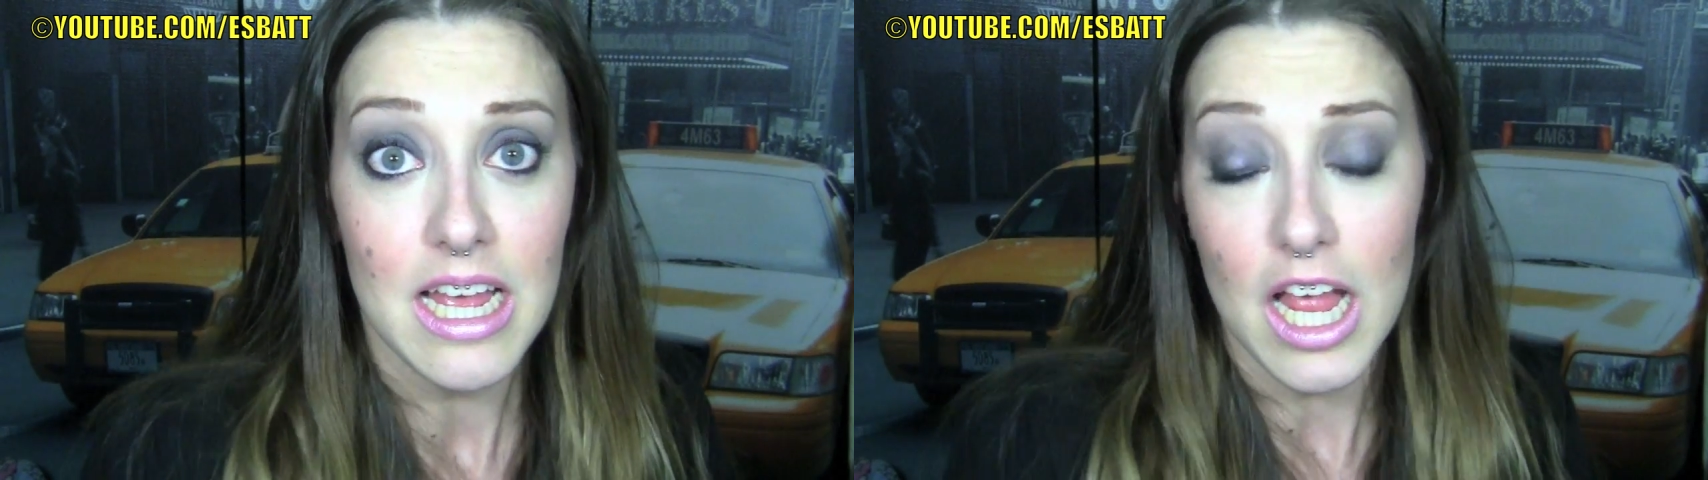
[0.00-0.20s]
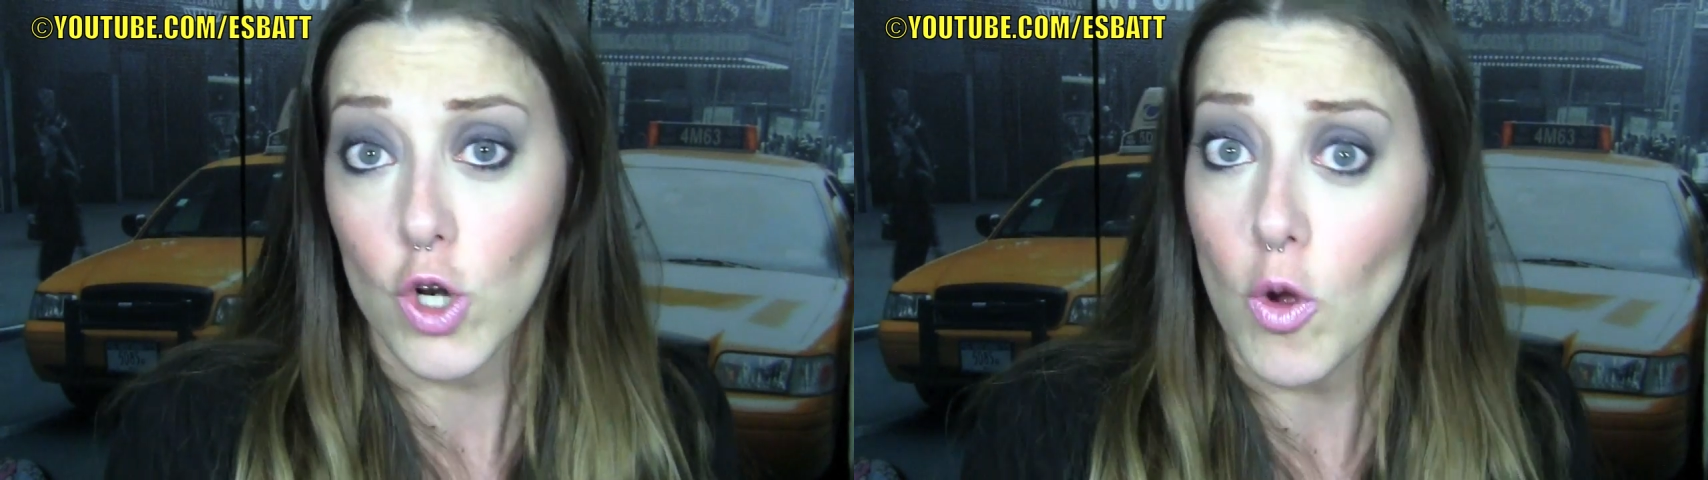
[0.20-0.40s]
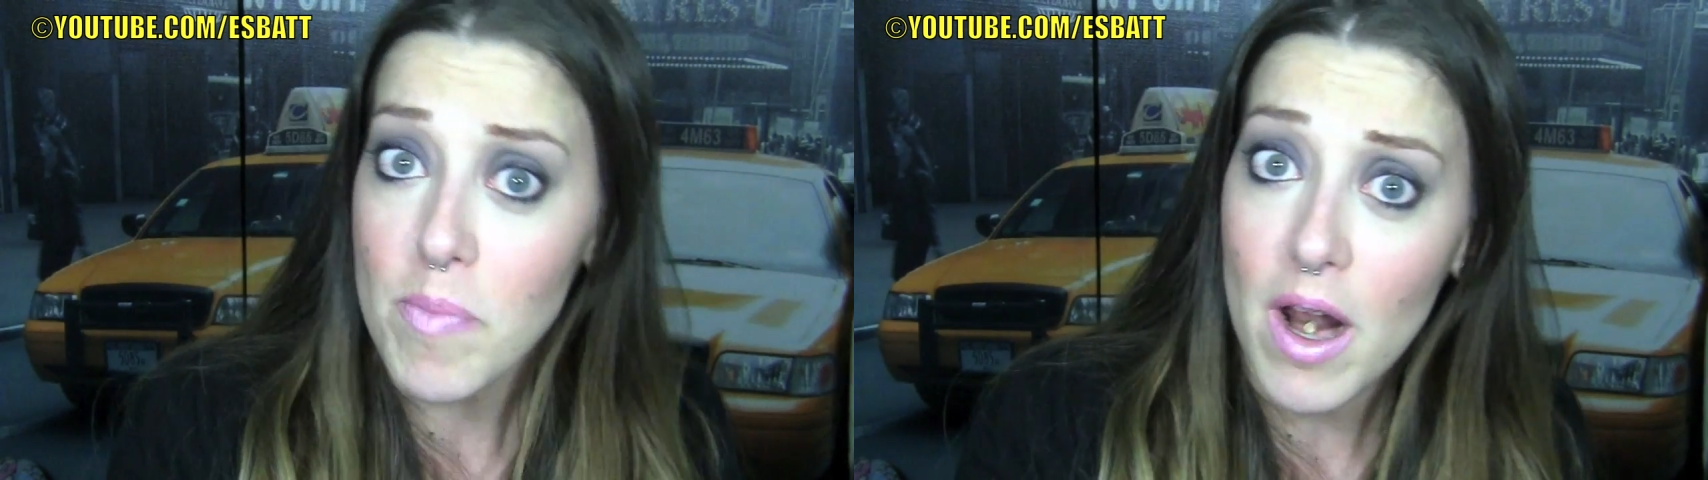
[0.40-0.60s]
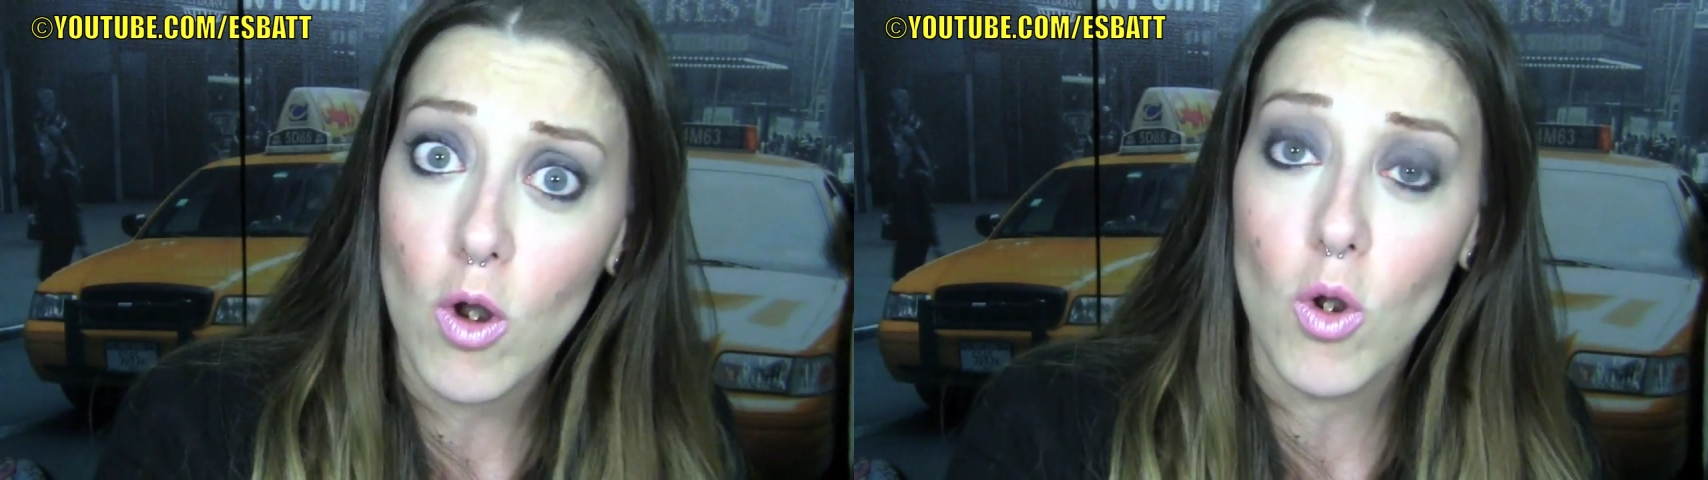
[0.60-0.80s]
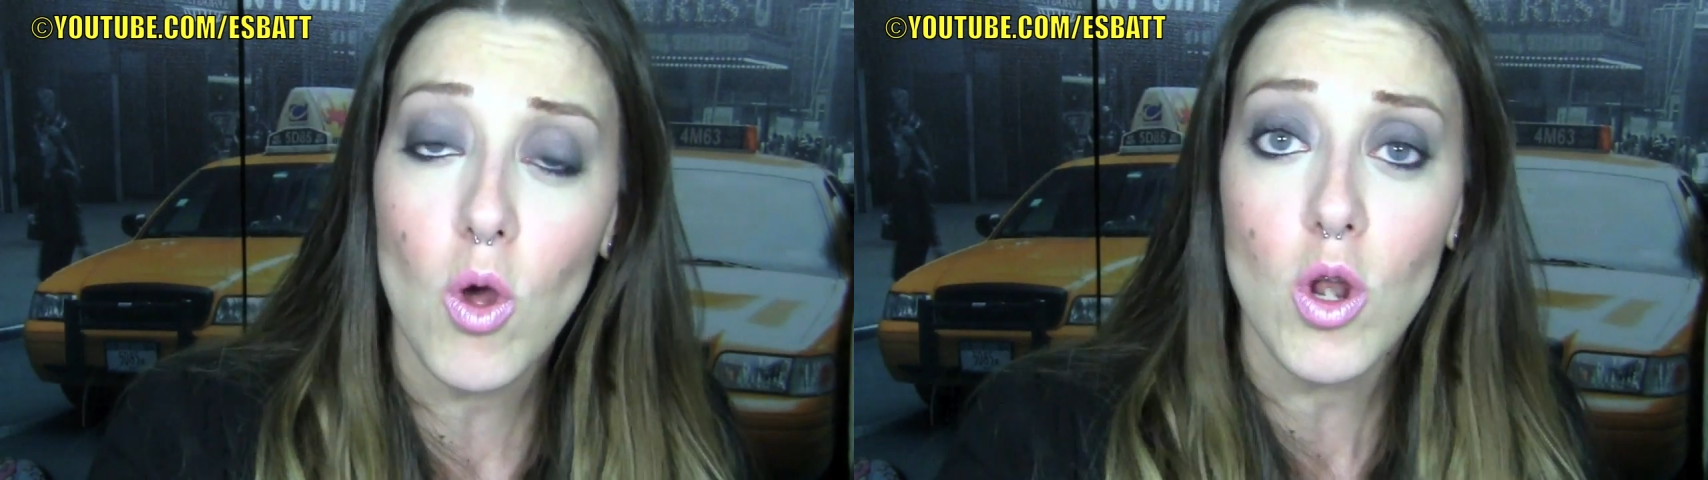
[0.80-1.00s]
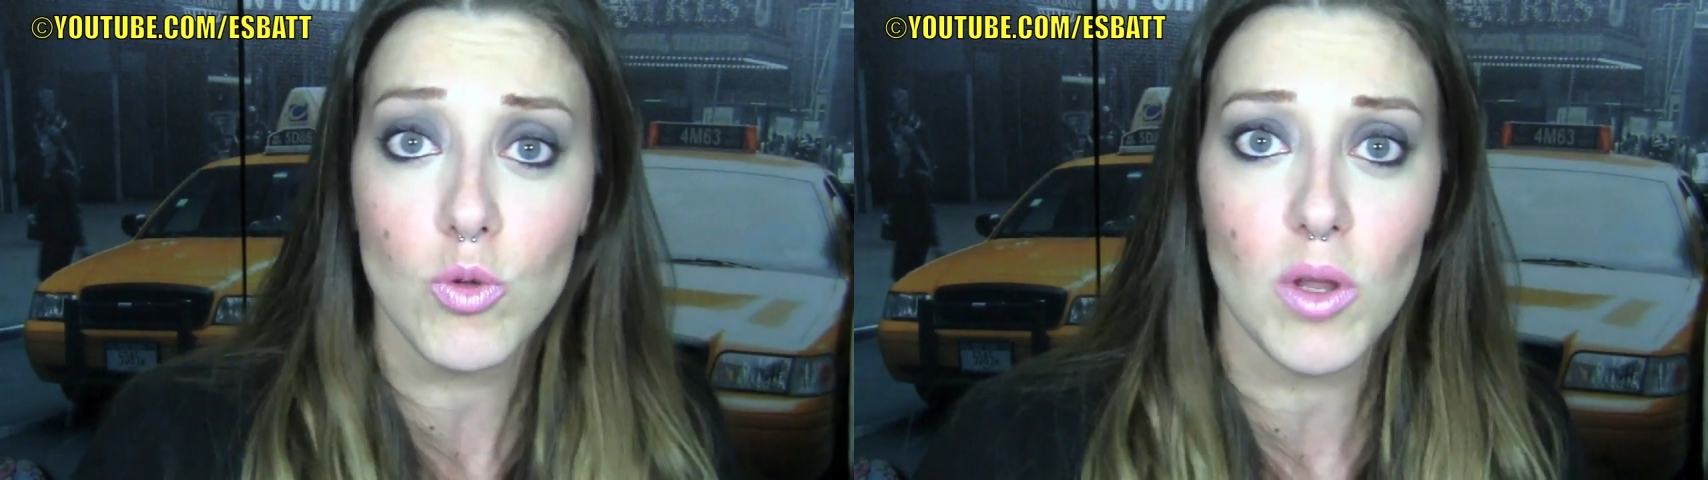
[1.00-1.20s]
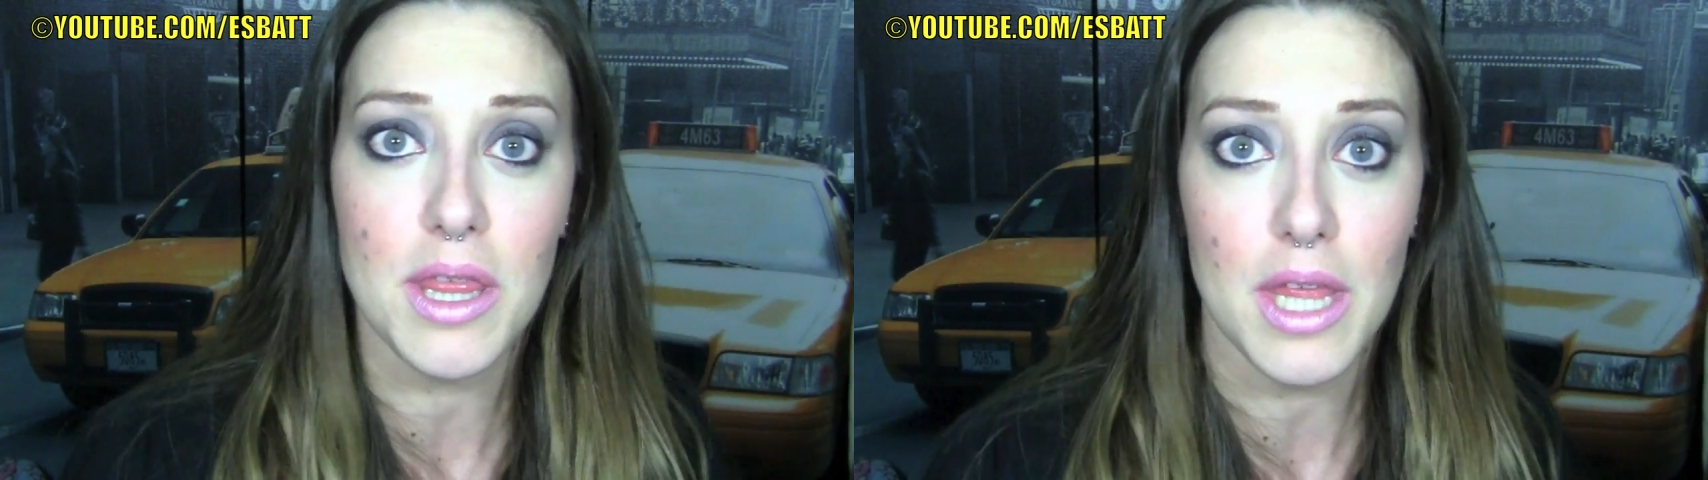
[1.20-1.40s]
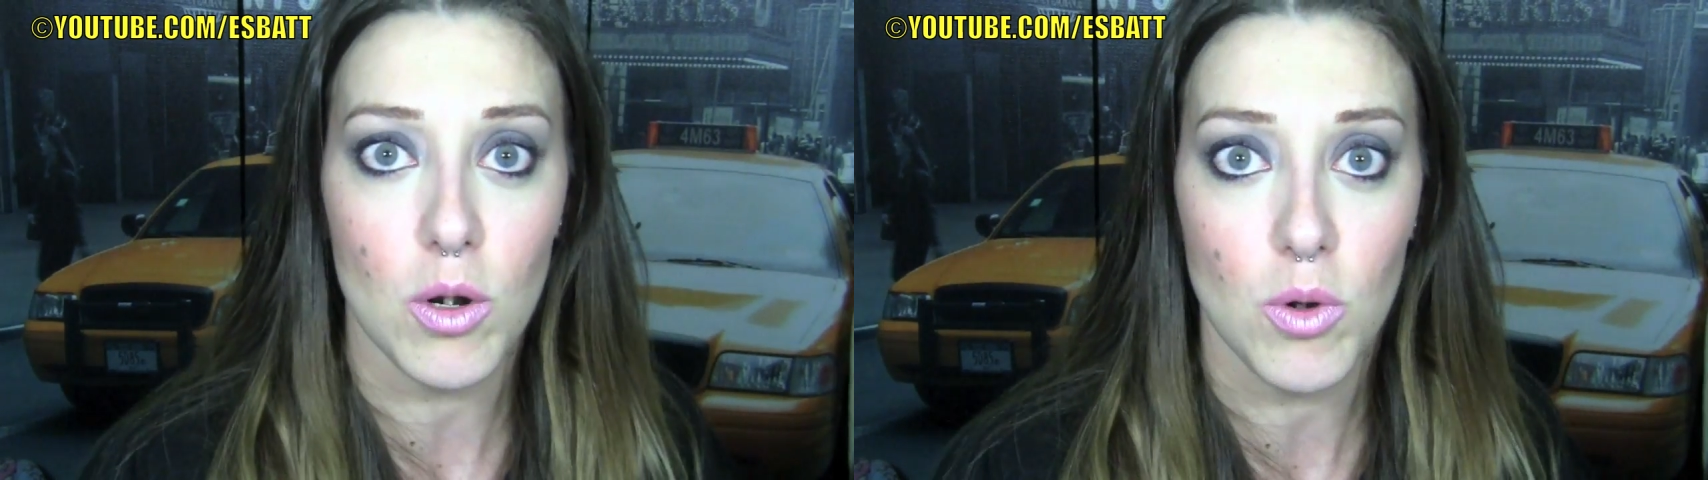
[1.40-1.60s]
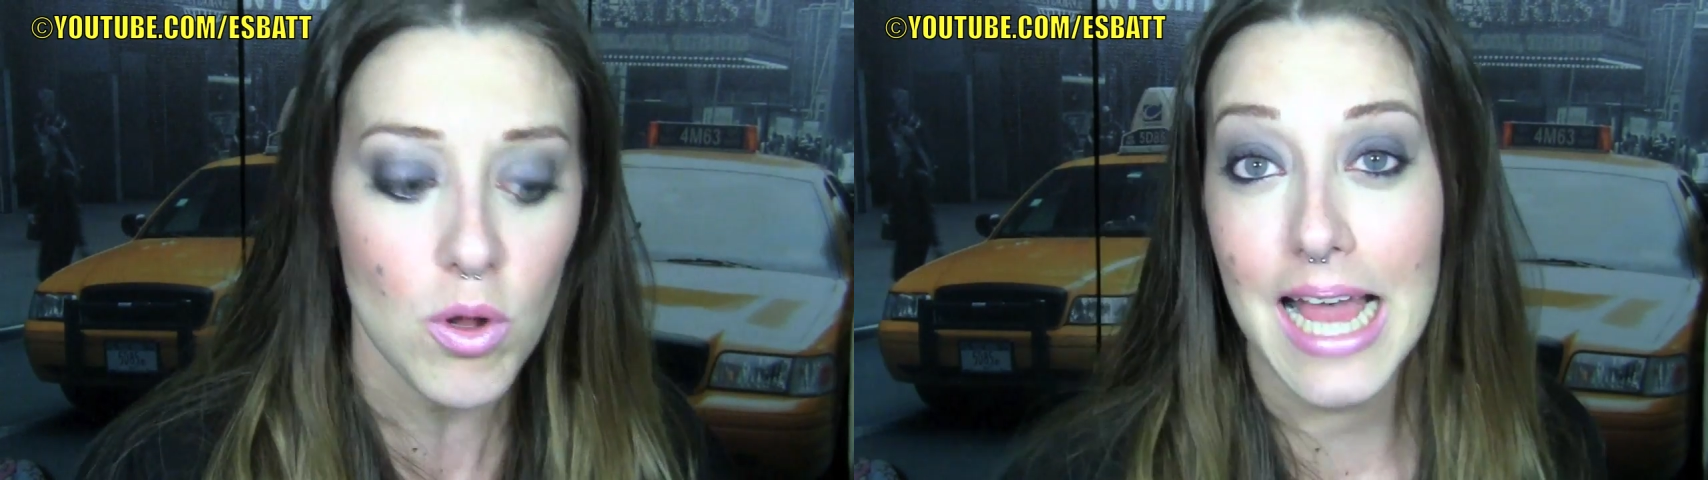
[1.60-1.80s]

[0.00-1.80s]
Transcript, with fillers: el comprarlo o no, el utilizarlo o no.